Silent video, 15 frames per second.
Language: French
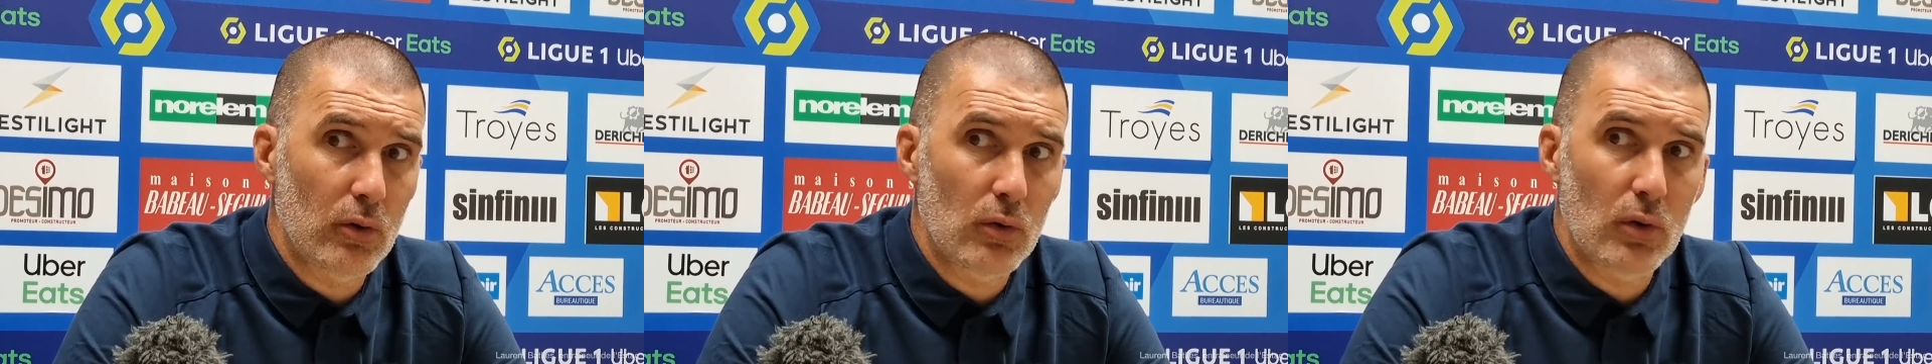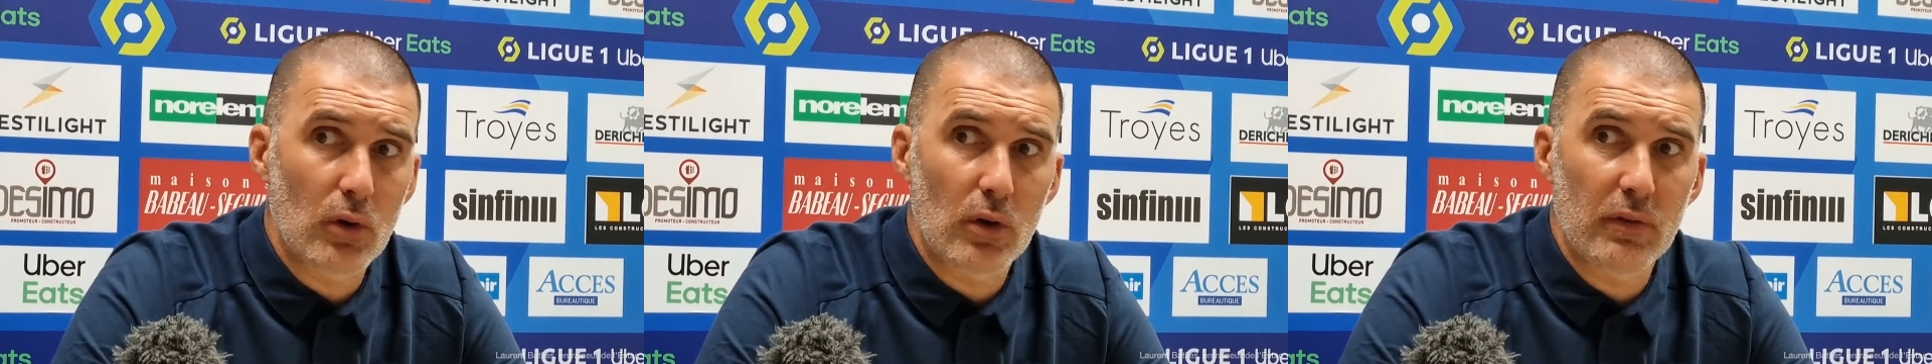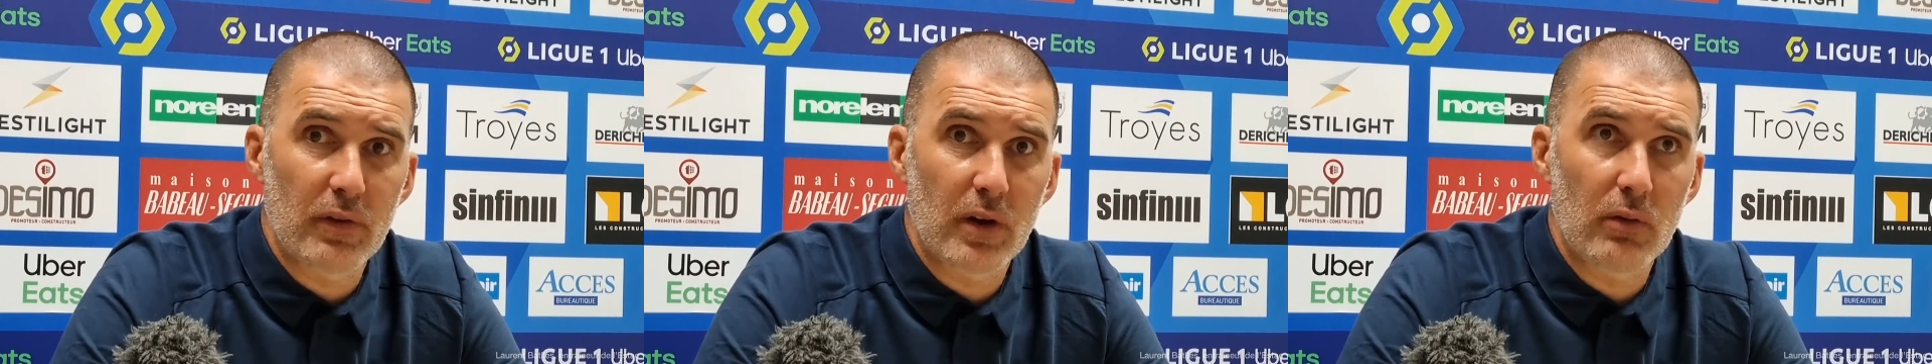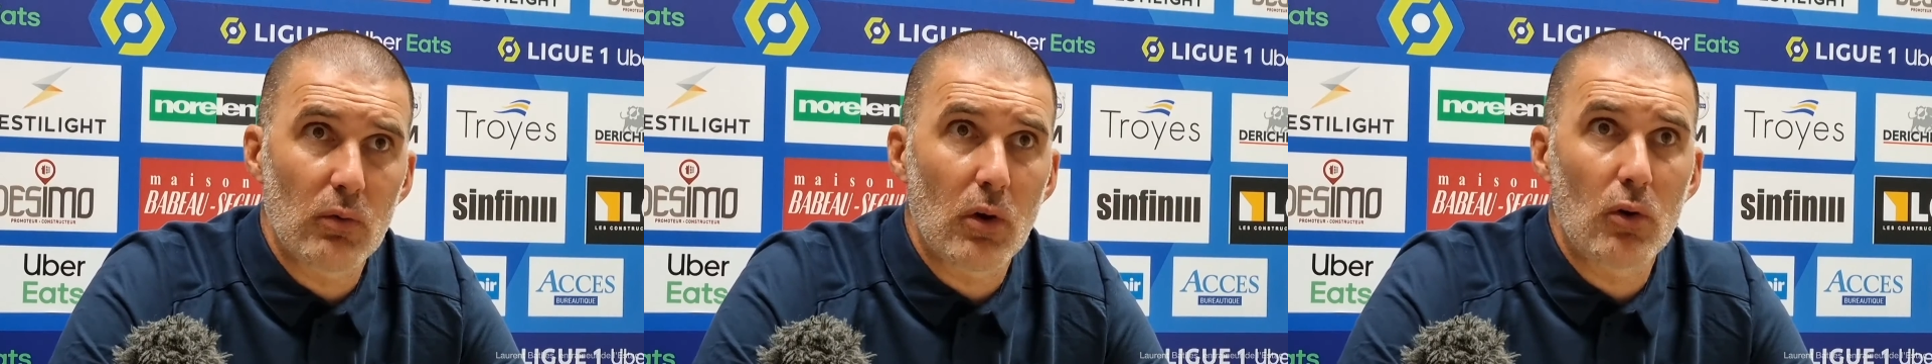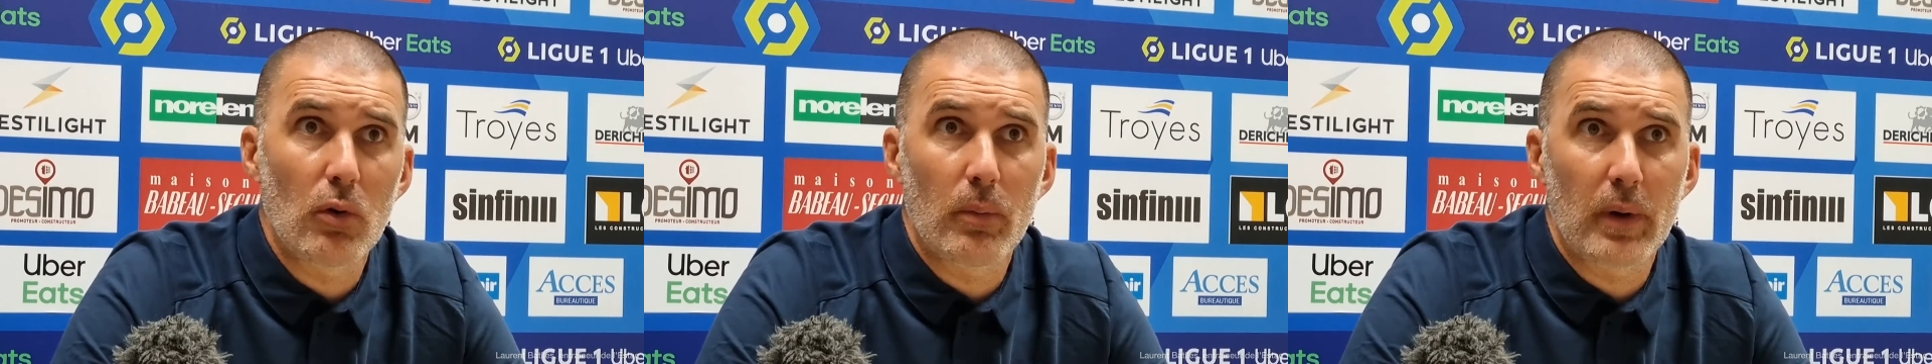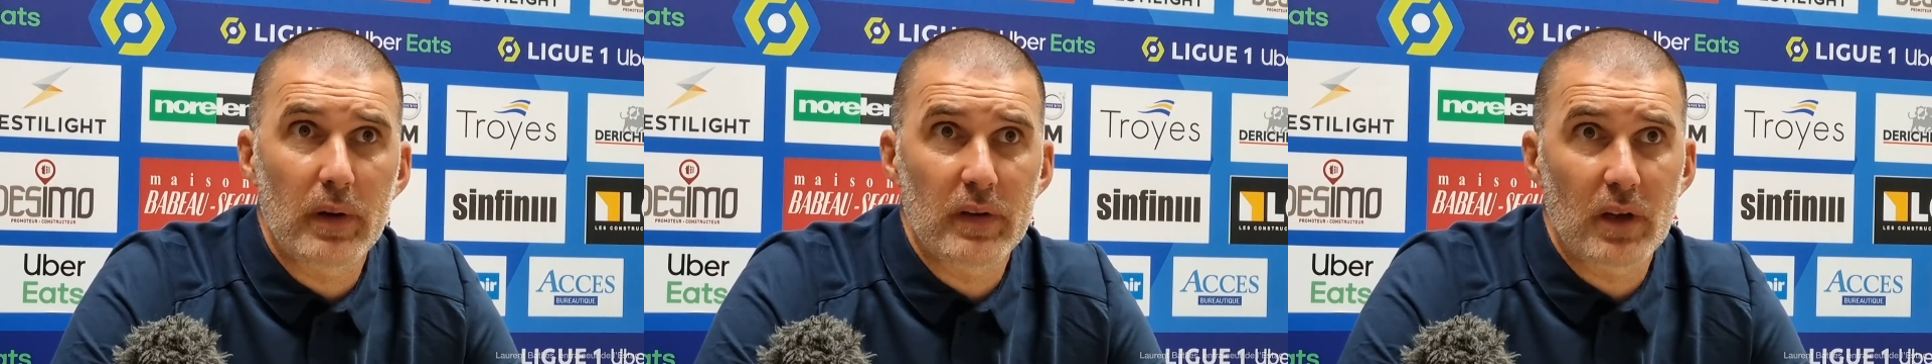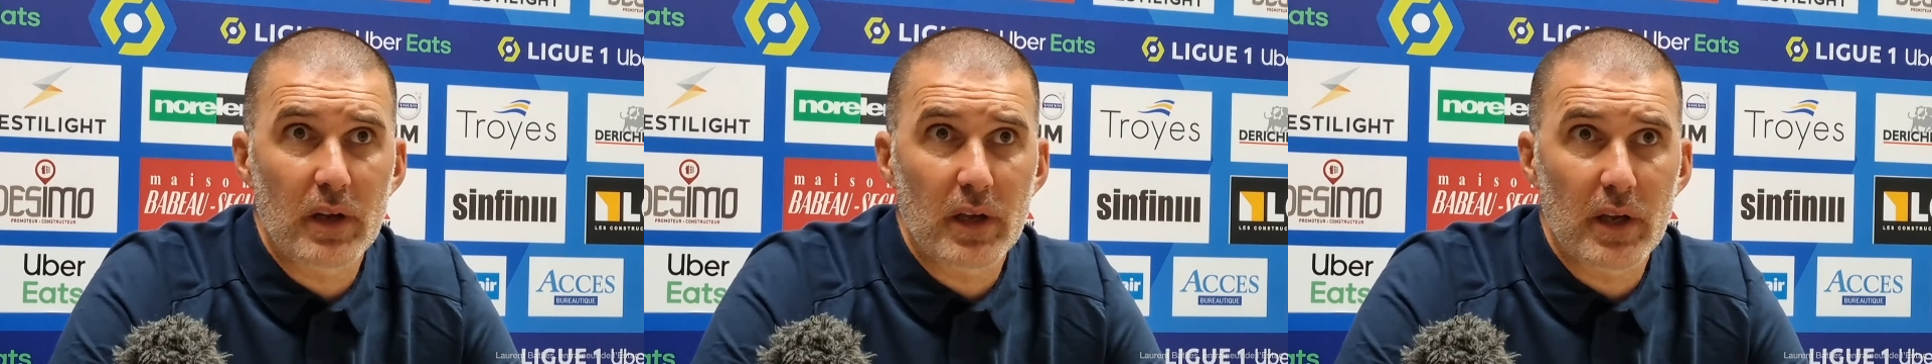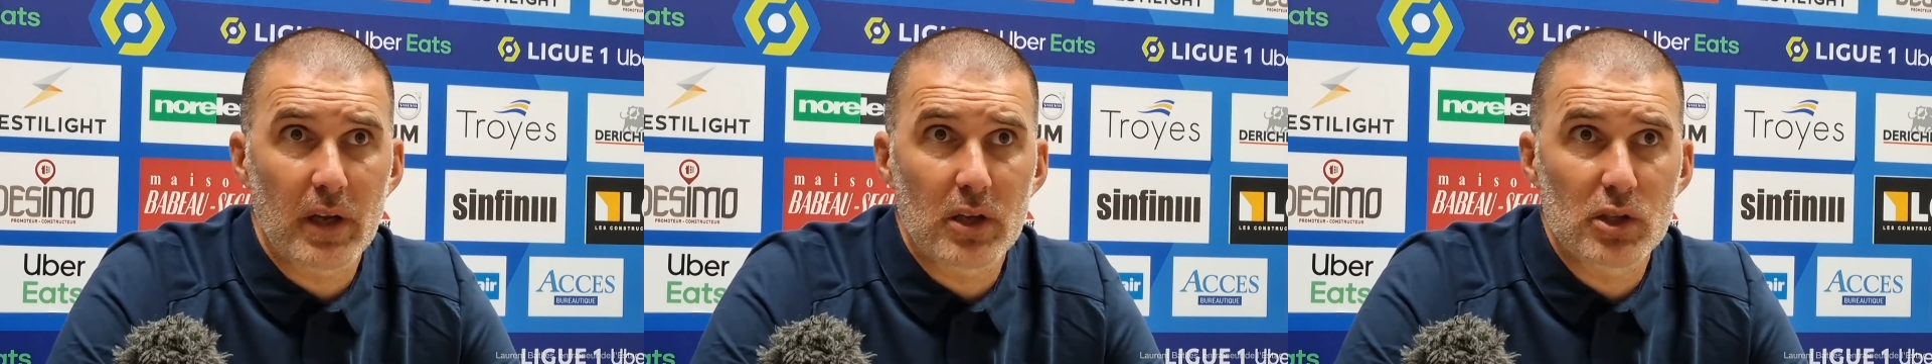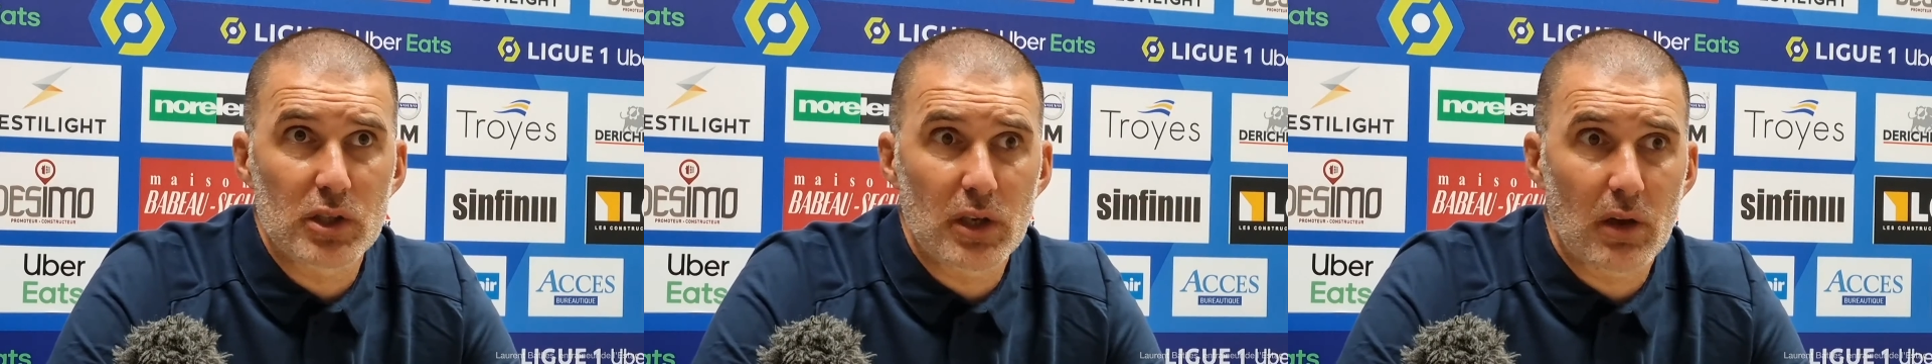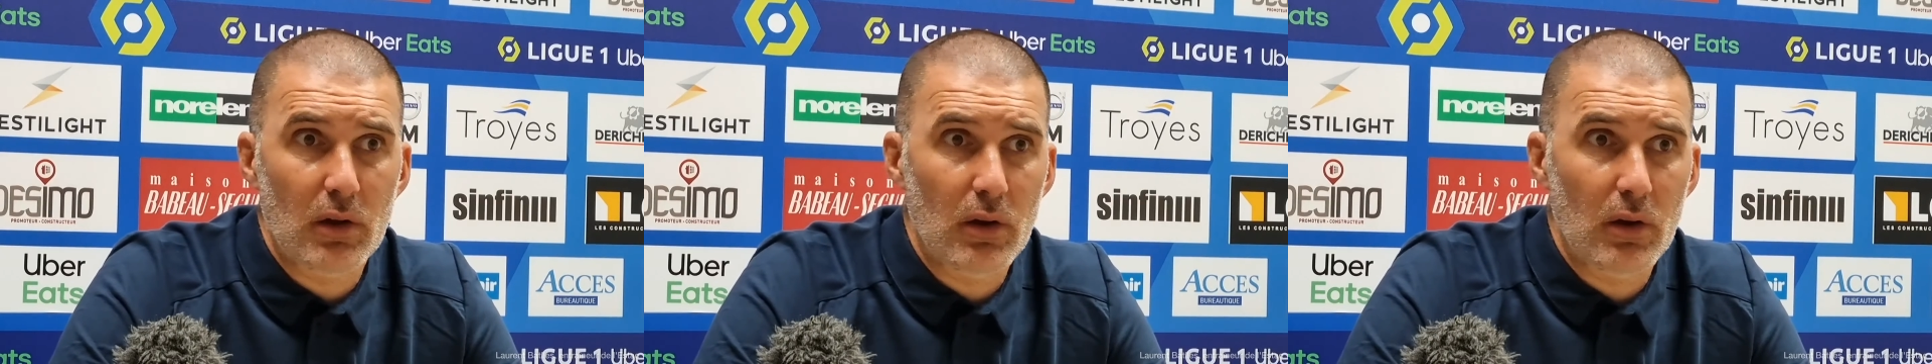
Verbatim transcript: donc euh, il fallait voir comment ils allaient réagir,